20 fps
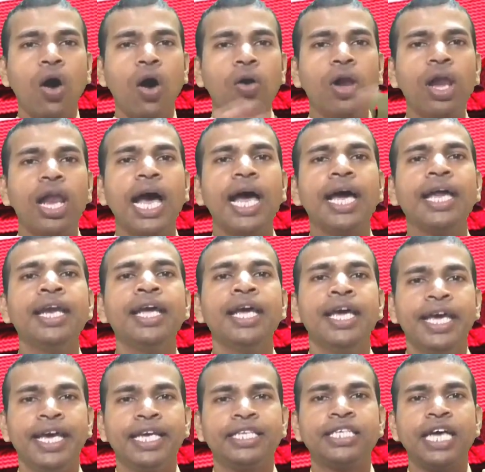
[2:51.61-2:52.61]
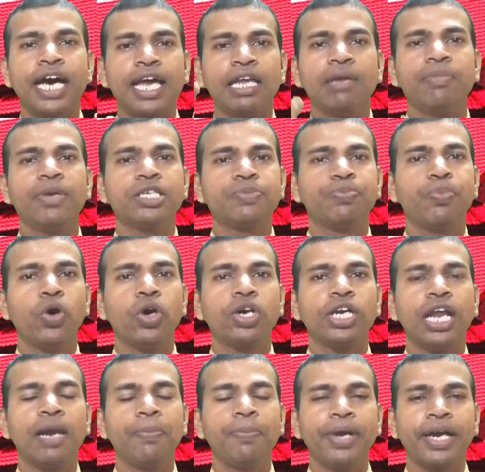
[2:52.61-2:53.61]
ऑनलाइन एस
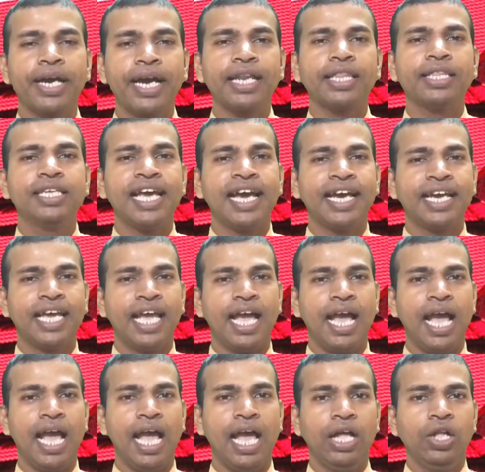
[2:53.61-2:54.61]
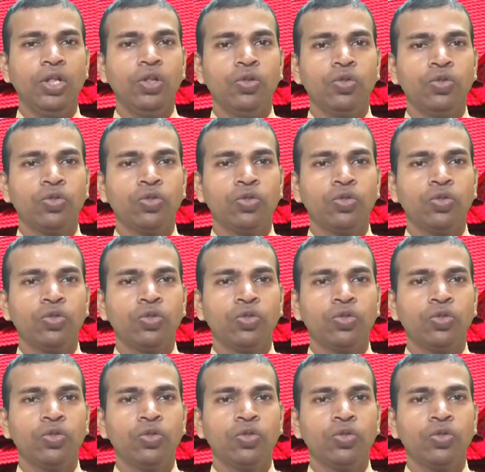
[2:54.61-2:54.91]
पोर्टल पर कर दिया गया है